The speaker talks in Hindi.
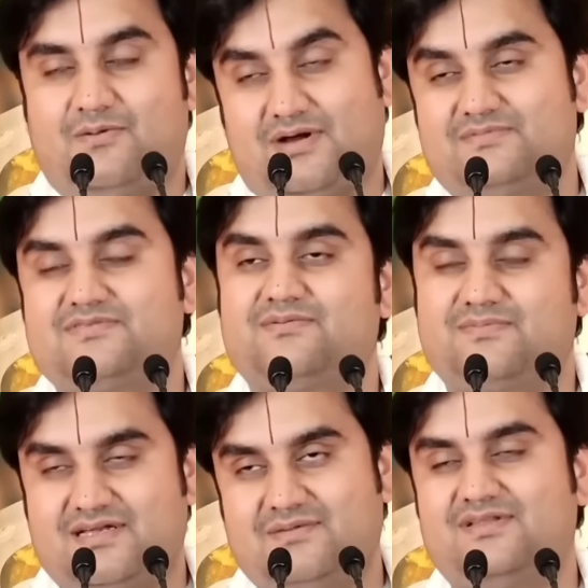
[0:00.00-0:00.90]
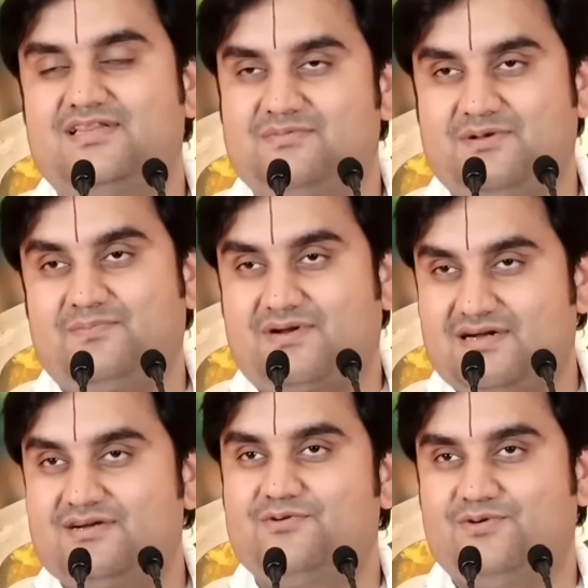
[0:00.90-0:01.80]
हम आप सबके मध्य में
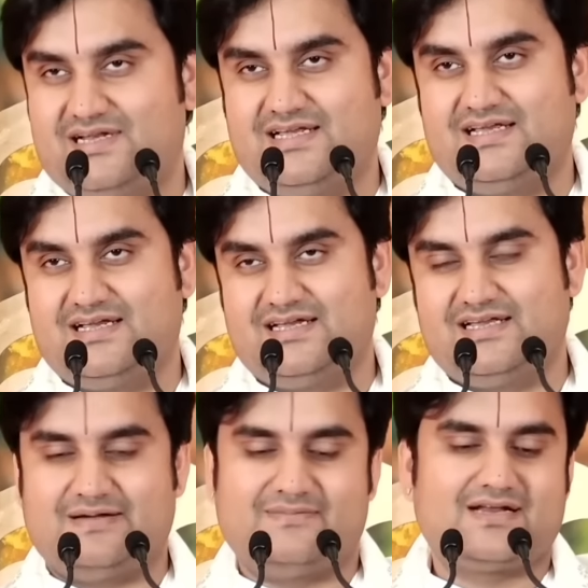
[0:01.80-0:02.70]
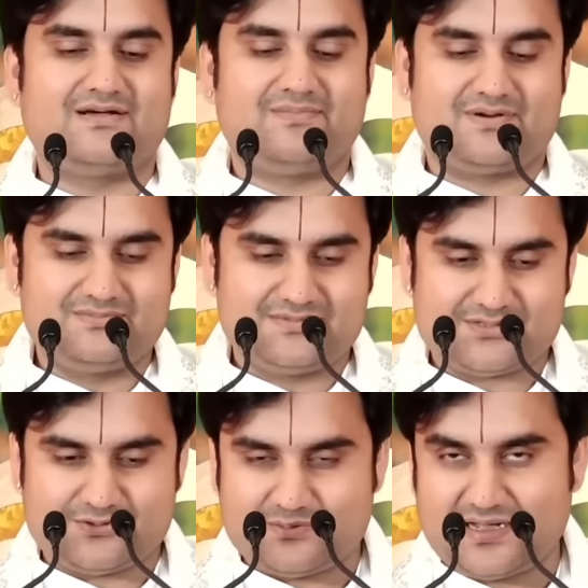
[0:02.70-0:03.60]
प्रकट हो रही है यह हमारा परम
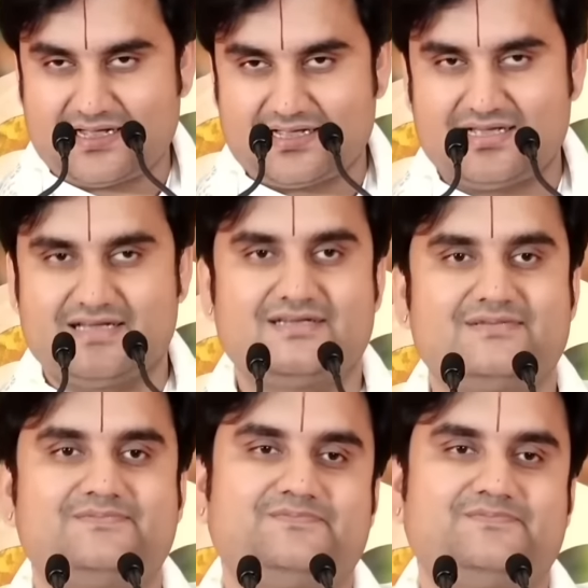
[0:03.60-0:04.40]
सौभाग्य है